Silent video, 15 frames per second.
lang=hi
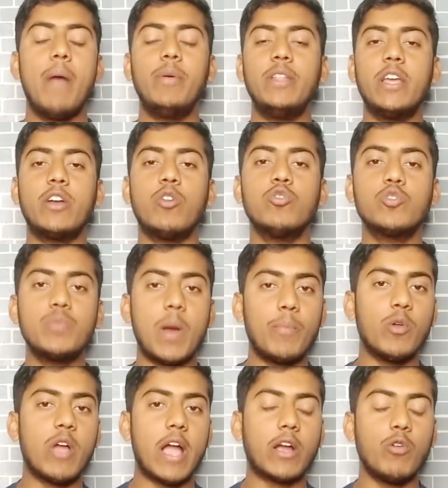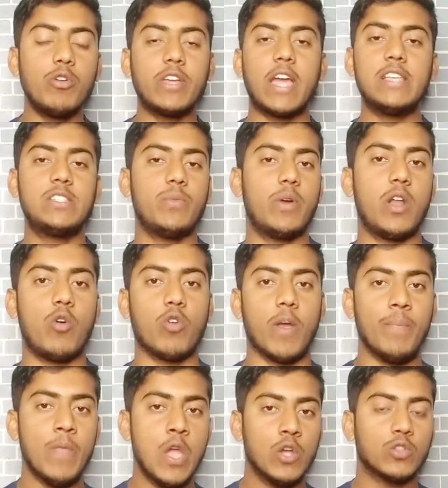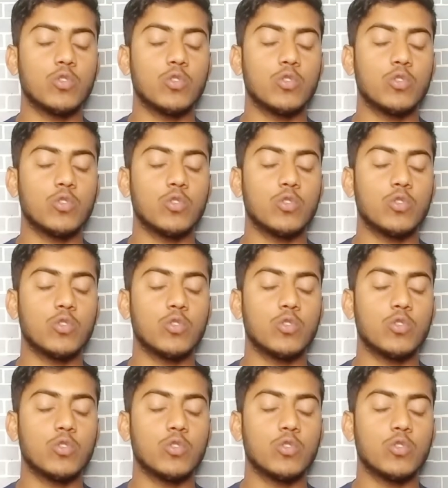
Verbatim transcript: अभी देखो उसमें आप लोग अकाउंट कैसे बनाओगे